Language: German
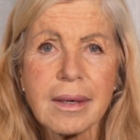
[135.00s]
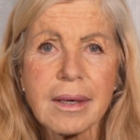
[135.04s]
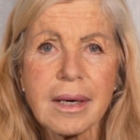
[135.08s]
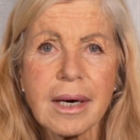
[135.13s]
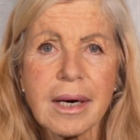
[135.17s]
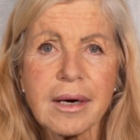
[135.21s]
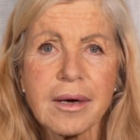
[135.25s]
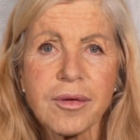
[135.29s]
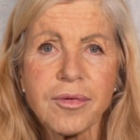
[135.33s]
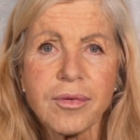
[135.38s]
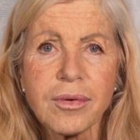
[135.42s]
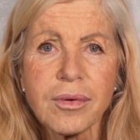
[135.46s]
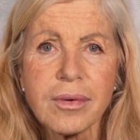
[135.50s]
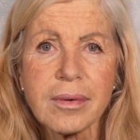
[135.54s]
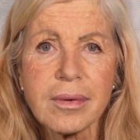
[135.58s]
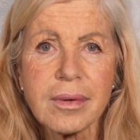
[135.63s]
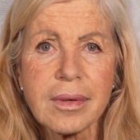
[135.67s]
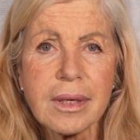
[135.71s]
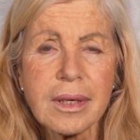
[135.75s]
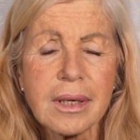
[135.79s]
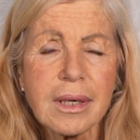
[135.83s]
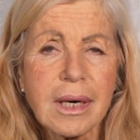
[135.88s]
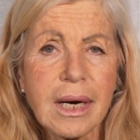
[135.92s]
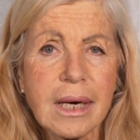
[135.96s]
Also
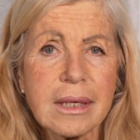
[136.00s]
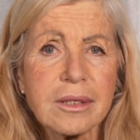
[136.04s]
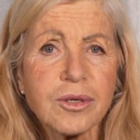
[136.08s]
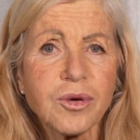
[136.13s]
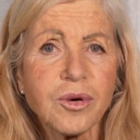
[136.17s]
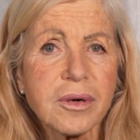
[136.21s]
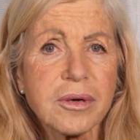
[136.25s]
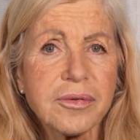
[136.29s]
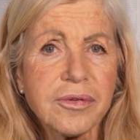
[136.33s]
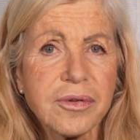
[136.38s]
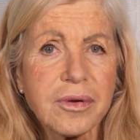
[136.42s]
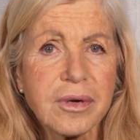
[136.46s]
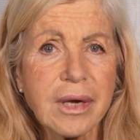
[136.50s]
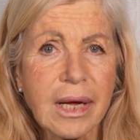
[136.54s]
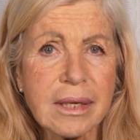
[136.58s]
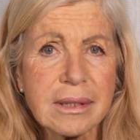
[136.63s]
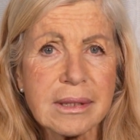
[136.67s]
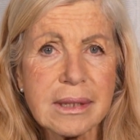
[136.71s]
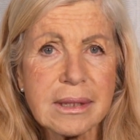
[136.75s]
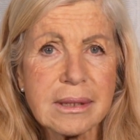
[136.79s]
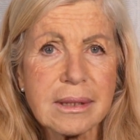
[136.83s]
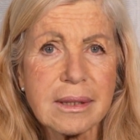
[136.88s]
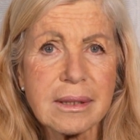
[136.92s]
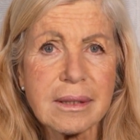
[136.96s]
ihre
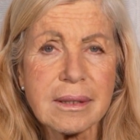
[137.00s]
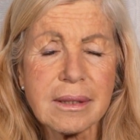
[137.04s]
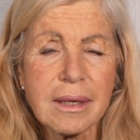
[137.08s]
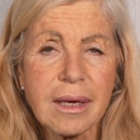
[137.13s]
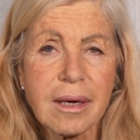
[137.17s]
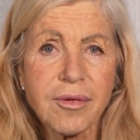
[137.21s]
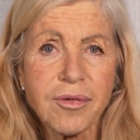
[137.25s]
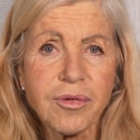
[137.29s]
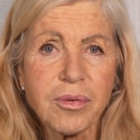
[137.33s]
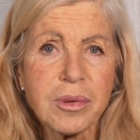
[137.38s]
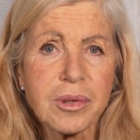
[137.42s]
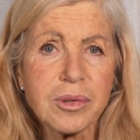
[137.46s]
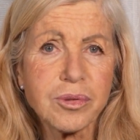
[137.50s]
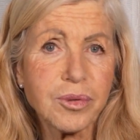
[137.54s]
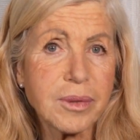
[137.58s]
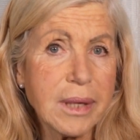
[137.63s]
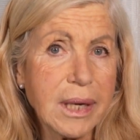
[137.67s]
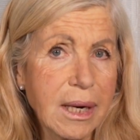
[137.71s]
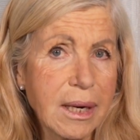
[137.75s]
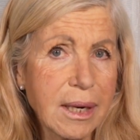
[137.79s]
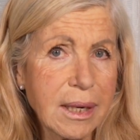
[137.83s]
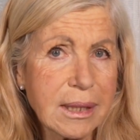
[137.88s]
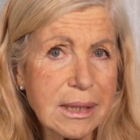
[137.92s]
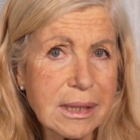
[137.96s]
Antioxidantien, da ist zum Beispiel
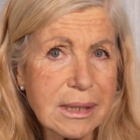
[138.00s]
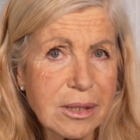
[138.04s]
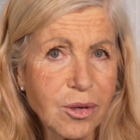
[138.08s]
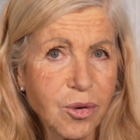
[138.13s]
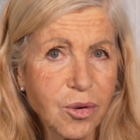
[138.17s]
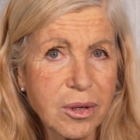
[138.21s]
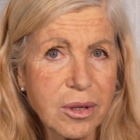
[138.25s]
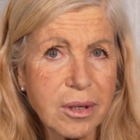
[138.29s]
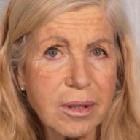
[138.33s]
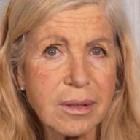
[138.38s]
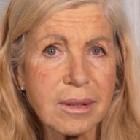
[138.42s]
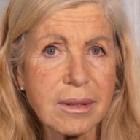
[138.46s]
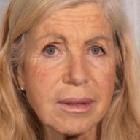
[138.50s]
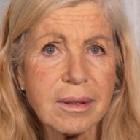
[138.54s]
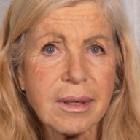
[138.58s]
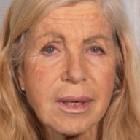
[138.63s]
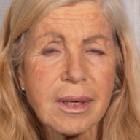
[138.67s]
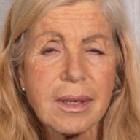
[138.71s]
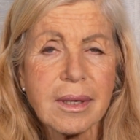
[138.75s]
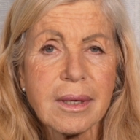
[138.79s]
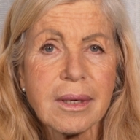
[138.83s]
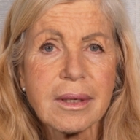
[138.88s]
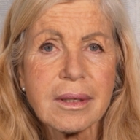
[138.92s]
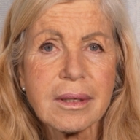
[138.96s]
Ellaxsäure,
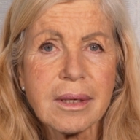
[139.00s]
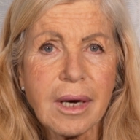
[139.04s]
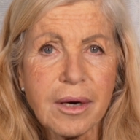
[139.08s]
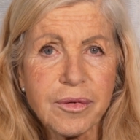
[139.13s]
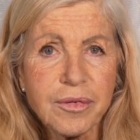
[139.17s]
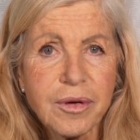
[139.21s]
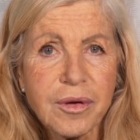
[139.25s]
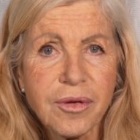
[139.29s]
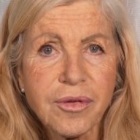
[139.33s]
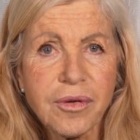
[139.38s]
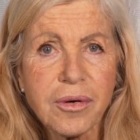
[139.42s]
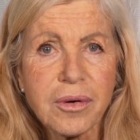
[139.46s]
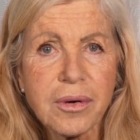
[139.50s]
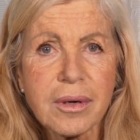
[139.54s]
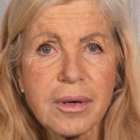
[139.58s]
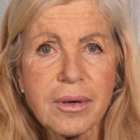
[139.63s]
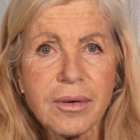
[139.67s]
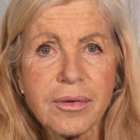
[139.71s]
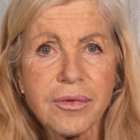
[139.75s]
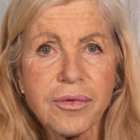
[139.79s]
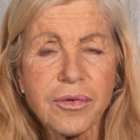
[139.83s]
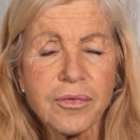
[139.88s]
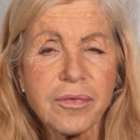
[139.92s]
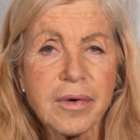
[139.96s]
Kaffeesäure
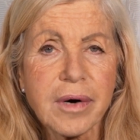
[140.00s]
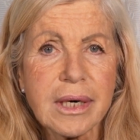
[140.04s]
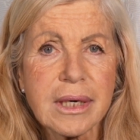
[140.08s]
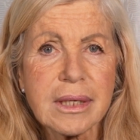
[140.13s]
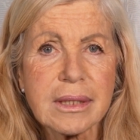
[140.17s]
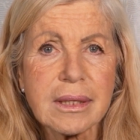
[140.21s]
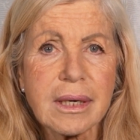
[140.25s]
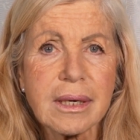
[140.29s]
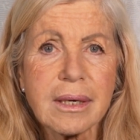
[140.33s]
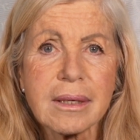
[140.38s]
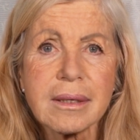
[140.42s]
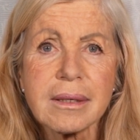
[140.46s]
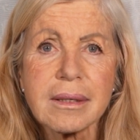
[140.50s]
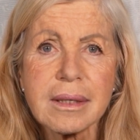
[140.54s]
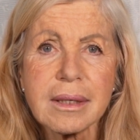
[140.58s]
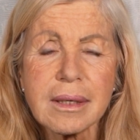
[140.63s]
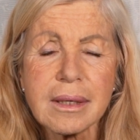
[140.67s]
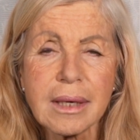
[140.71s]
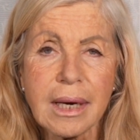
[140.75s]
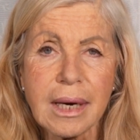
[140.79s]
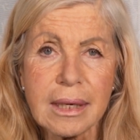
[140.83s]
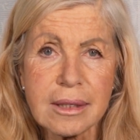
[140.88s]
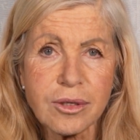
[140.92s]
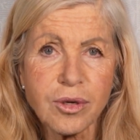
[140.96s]
und so weiter.
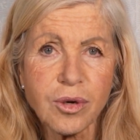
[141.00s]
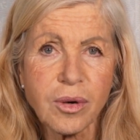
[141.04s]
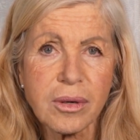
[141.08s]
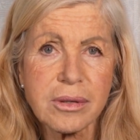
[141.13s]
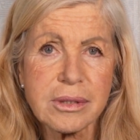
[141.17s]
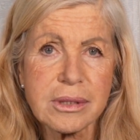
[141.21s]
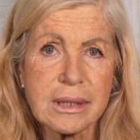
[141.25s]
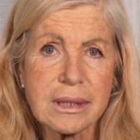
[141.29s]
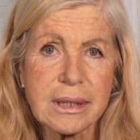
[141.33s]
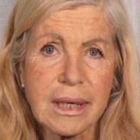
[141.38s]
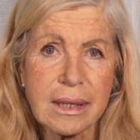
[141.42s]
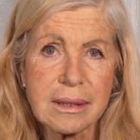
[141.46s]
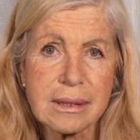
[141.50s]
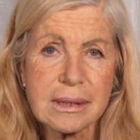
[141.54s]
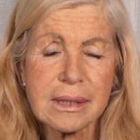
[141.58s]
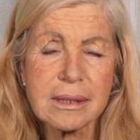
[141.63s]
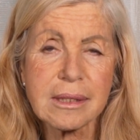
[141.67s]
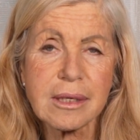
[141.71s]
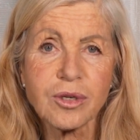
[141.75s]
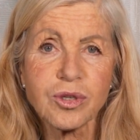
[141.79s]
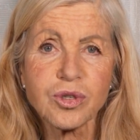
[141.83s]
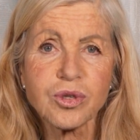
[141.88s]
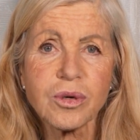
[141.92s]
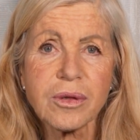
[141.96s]
Ihre
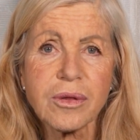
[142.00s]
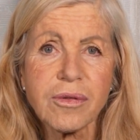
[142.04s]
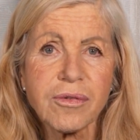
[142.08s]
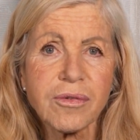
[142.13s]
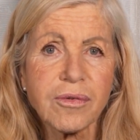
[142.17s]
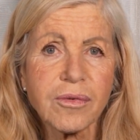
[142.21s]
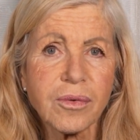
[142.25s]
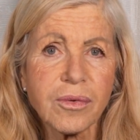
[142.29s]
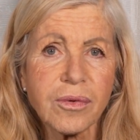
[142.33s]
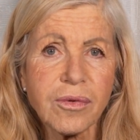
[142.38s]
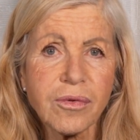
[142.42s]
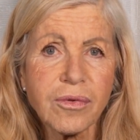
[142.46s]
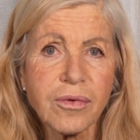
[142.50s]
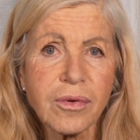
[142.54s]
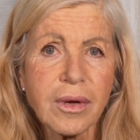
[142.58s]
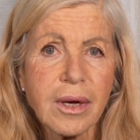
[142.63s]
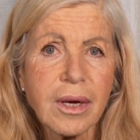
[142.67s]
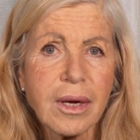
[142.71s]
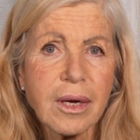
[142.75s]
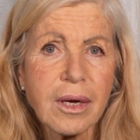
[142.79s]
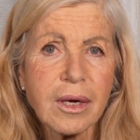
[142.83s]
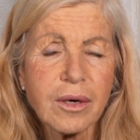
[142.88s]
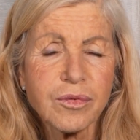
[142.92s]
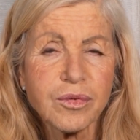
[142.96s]
Antioxidantien schützen uns
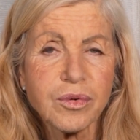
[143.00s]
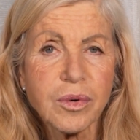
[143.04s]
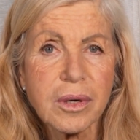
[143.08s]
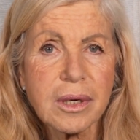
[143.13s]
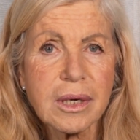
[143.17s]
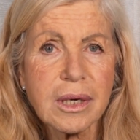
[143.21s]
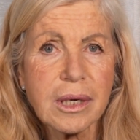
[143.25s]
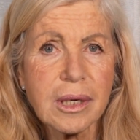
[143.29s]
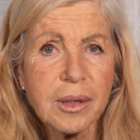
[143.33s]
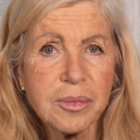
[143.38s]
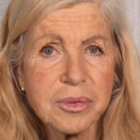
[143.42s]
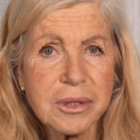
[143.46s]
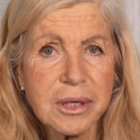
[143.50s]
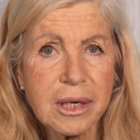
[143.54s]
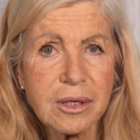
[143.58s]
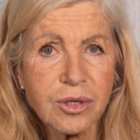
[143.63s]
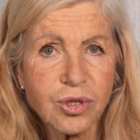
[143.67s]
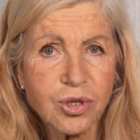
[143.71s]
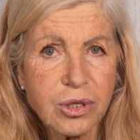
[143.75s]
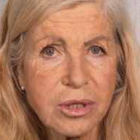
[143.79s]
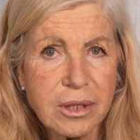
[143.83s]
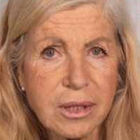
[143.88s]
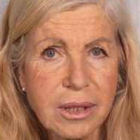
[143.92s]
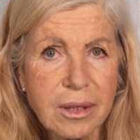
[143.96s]
vor
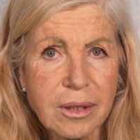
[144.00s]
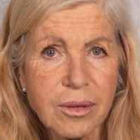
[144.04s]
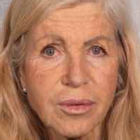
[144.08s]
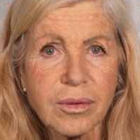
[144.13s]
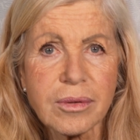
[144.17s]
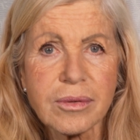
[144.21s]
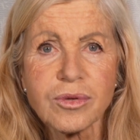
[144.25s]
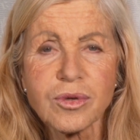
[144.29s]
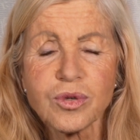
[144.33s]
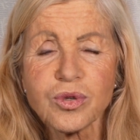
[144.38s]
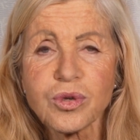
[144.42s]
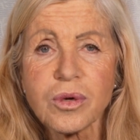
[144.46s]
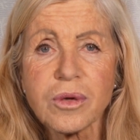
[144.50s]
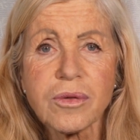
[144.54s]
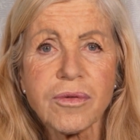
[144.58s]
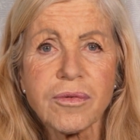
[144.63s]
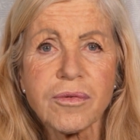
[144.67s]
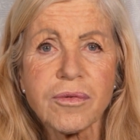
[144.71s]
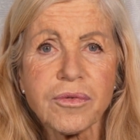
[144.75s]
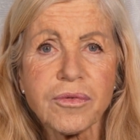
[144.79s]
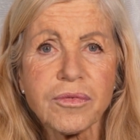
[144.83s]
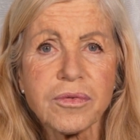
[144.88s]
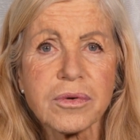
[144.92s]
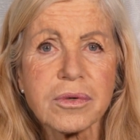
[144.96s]
Krebsentstehung, sie schützen
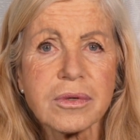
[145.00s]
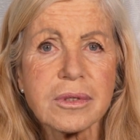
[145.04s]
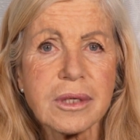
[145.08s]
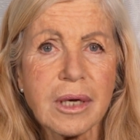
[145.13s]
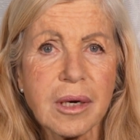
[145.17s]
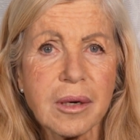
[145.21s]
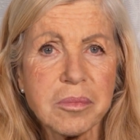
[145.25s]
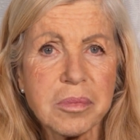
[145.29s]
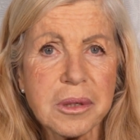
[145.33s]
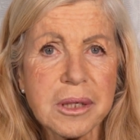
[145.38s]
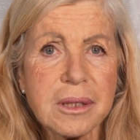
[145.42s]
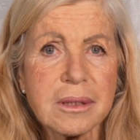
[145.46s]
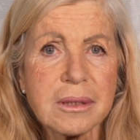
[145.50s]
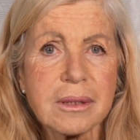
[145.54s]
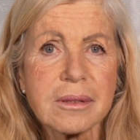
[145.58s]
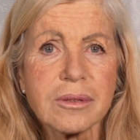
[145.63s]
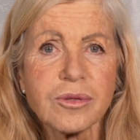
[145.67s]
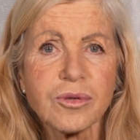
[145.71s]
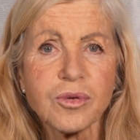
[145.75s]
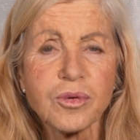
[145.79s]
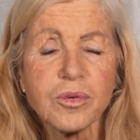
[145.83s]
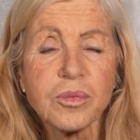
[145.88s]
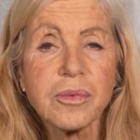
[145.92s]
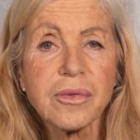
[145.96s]
uns vor Diabetes
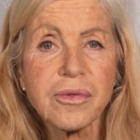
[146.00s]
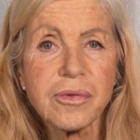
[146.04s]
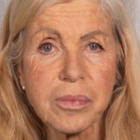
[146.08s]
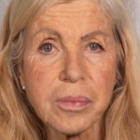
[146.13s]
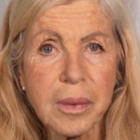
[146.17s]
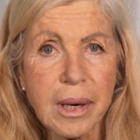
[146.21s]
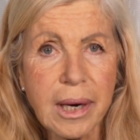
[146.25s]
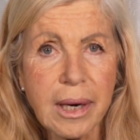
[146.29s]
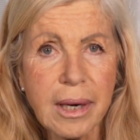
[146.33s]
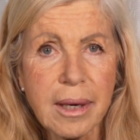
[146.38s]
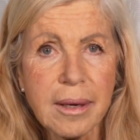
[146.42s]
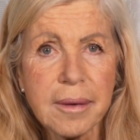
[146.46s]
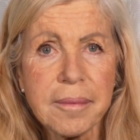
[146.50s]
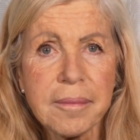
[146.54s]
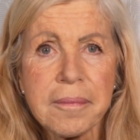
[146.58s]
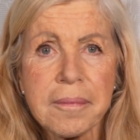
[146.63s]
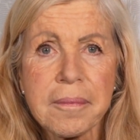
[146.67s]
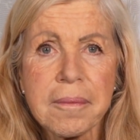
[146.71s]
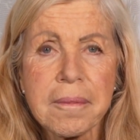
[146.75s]
Typ 2.